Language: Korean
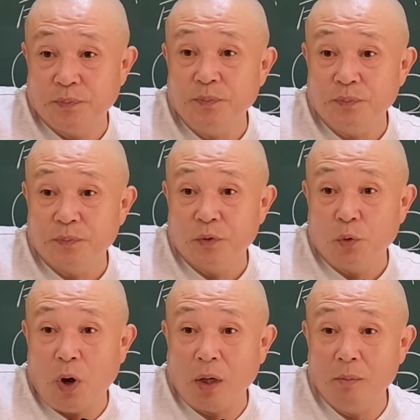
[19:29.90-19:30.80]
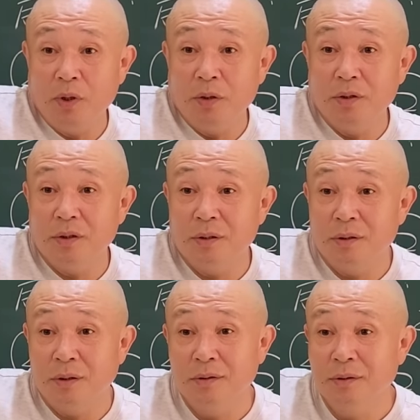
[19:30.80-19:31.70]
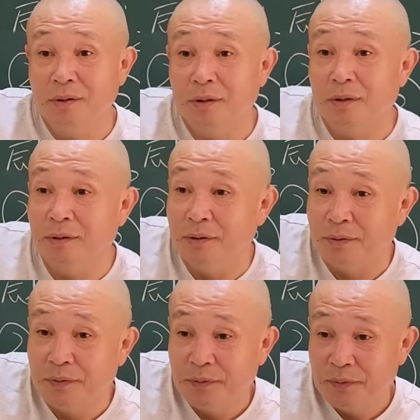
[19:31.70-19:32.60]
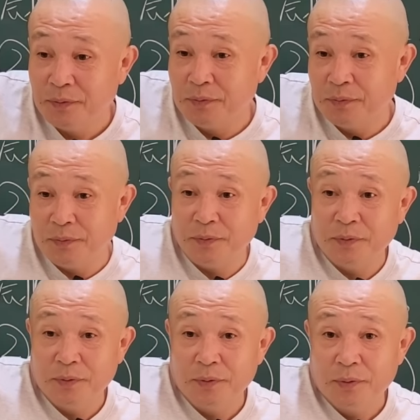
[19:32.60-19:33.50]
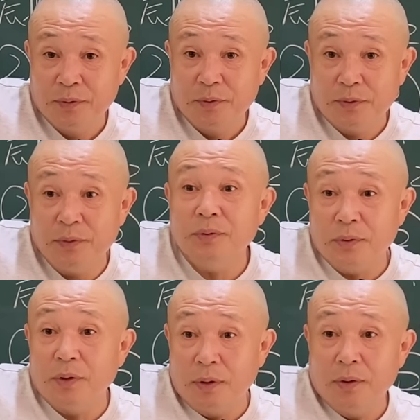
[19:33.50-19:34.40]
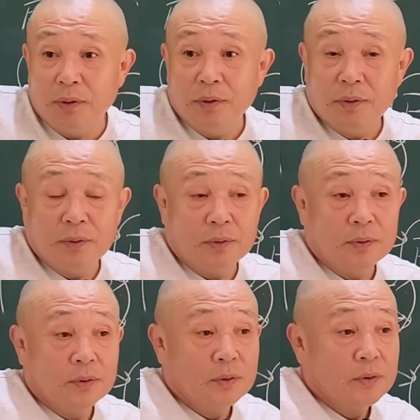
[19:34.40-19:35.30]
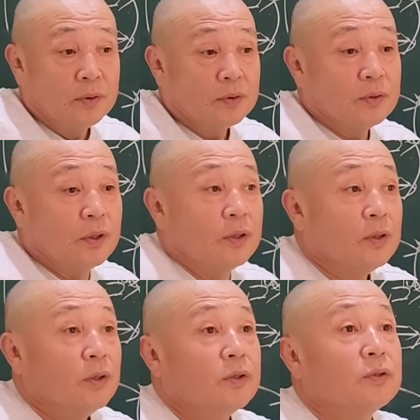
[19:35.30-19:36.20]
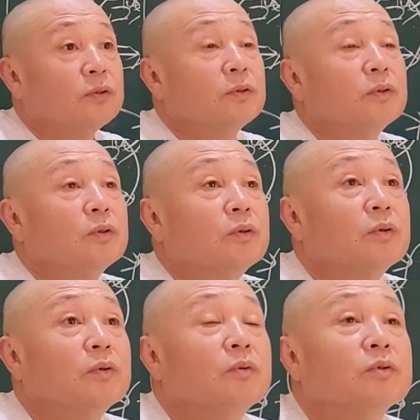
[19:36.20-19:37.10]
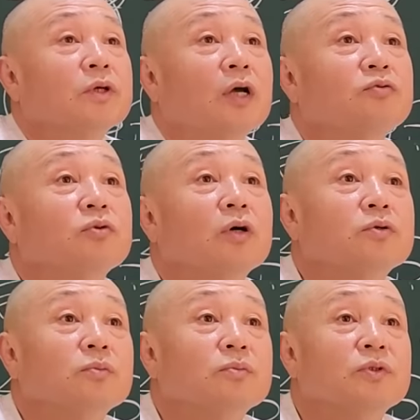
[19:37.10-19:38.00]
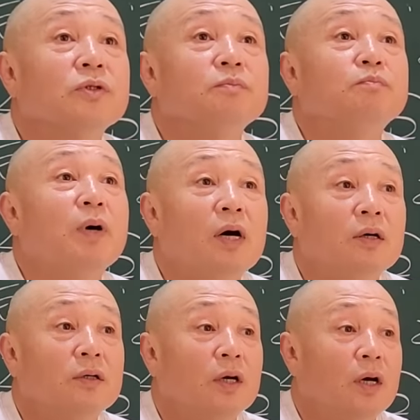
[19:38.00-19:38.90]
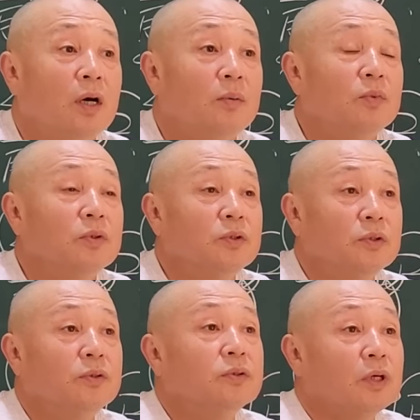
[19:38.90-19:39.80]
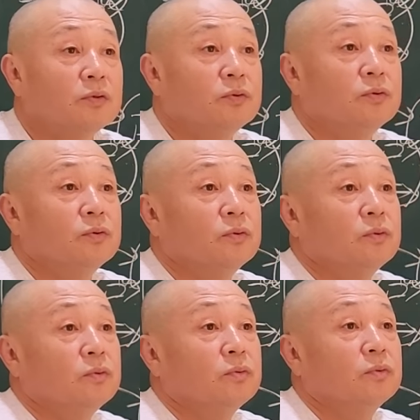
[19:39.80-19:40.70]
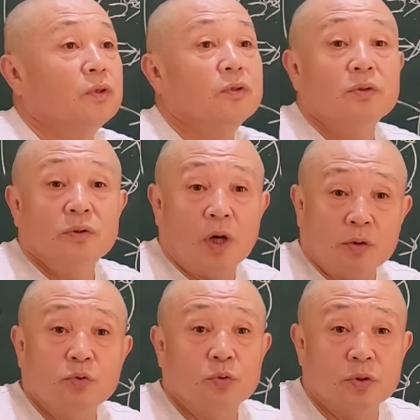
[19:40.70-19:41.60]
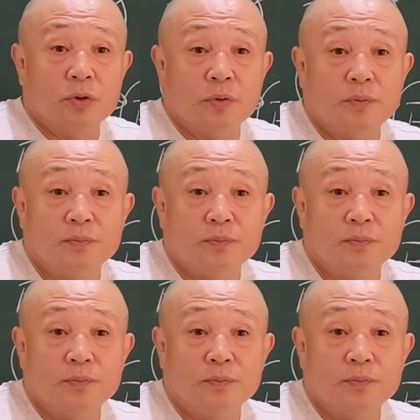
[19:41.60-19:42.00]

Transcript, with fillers: 응? 광명진언을 얻는 거거든. 그런 거야. 그러니까 사주가 좀 습하거나 뭐 이런 사주들은 내년이 아주 좋지.